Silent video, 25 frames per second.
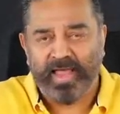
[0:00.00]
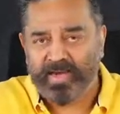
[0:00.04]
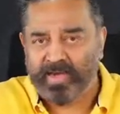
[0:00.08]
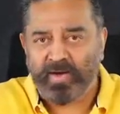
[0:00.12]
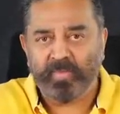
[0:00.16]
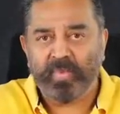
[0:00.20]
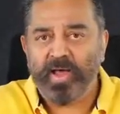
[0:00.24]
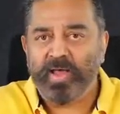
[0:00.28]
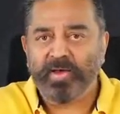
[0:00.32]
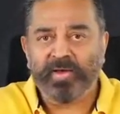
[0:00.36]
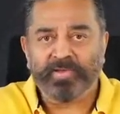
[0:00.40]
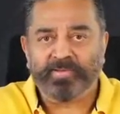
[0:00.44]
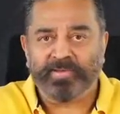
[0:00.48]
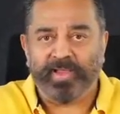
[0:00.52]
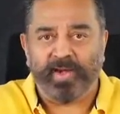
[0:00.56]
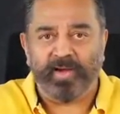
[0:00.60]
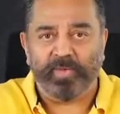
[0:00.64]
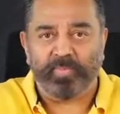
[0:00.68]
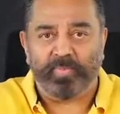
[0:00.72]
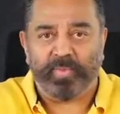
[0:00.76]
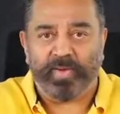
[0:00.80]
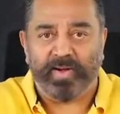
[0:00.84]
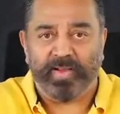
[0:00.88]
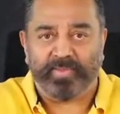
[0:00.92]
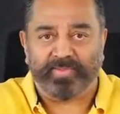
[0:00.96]
தரமான
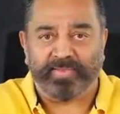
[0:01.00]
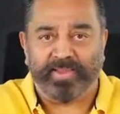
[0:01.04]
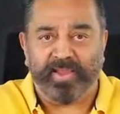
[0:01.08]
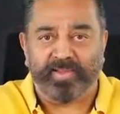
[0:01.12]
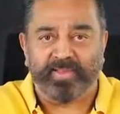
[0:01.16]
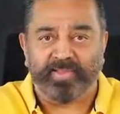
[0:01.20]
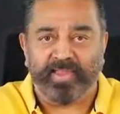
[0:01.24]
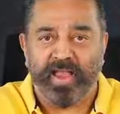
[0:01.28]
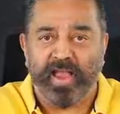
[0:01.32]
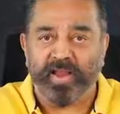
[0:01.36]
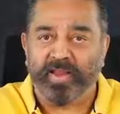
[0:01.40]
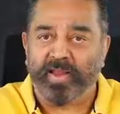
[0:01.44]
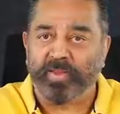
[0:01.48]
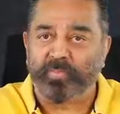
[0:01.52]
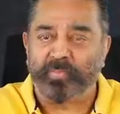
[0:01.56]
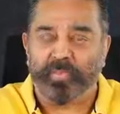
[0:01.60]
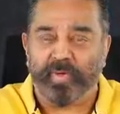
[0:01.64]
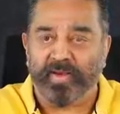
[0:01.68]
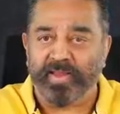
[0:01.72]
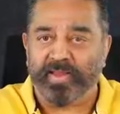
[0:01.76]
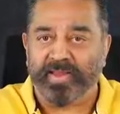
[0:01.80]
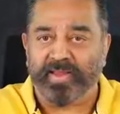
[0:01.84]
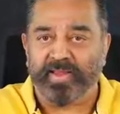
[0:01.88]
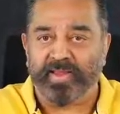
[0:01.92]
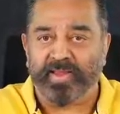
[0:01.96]
திரைப்படத்தை தாங்கி
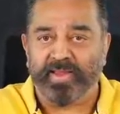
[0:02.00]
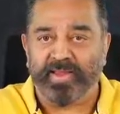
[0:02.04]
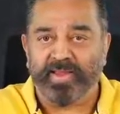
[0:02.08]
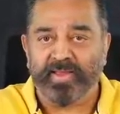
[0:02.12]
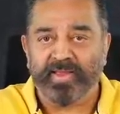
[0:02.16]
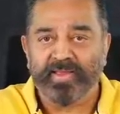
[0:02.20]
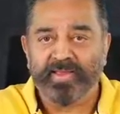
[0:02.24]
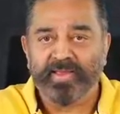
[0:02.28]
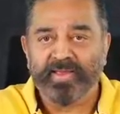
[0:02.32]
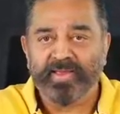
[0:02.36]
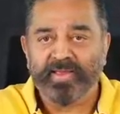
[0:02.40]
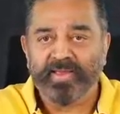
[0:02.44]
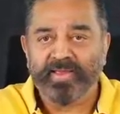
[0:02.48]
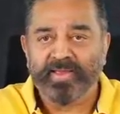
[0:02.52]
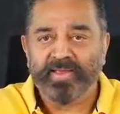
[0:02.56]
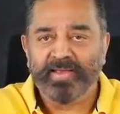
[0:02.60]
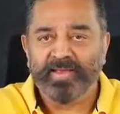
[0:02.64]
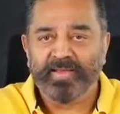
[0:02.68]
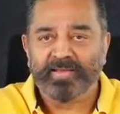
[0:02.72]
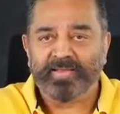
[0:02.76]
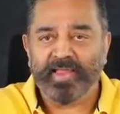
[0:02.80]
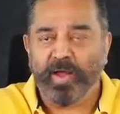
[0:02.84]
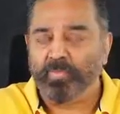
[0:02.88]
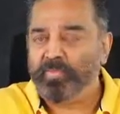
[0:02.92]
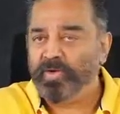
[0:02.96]
பிடிக்க
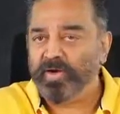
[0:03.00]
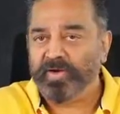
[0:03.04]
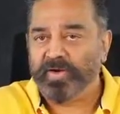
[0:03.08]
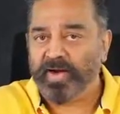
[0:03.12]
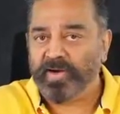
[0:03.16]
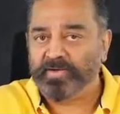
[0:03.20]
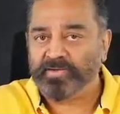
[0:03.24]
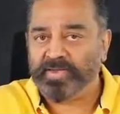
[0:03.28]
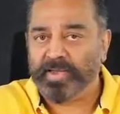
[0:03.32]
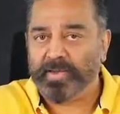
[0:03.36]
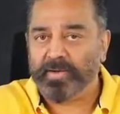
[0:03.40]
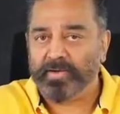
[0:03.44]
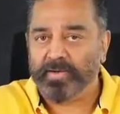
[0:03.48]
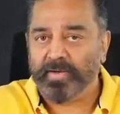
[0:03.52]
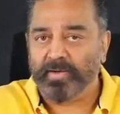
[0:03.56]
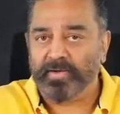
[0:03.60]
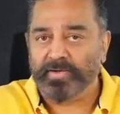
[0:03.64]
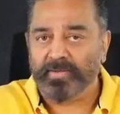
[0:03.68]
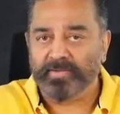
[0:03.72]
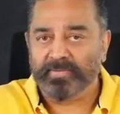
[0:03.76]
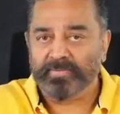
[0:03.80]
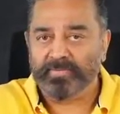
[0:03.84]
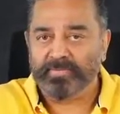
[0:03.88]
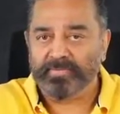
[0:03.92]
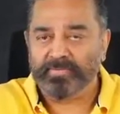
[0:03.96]
தமிழ்
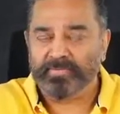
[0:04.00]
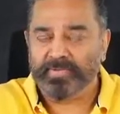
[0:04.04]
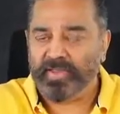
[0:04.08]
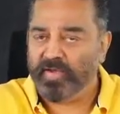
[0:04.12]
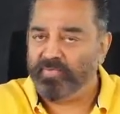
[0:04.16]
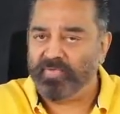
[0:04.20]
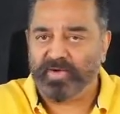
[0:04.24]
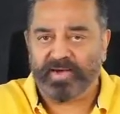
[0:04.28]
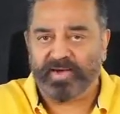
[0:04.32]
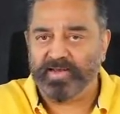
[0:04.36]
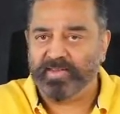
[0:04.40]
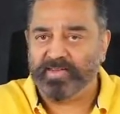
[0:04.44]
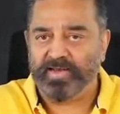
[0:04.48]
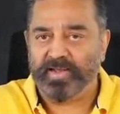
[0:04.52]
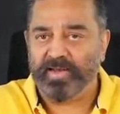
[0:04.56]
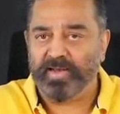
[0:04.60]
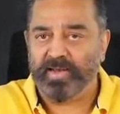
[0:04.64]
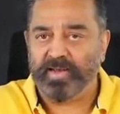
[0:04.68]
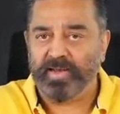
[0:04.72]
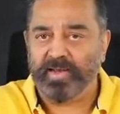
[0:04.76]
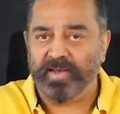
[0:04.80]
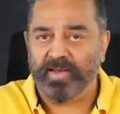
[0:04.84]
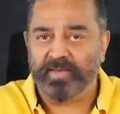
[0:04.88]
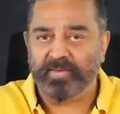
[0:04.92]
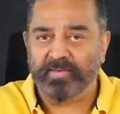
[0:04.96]
ரசிகர்கள் தவறியதே
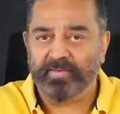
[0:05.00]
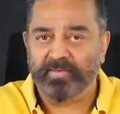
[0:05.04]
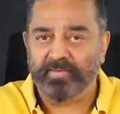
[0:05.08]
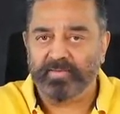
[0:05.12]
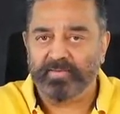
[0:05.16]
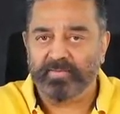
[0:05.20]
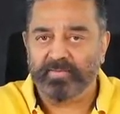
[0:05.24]
இல்லை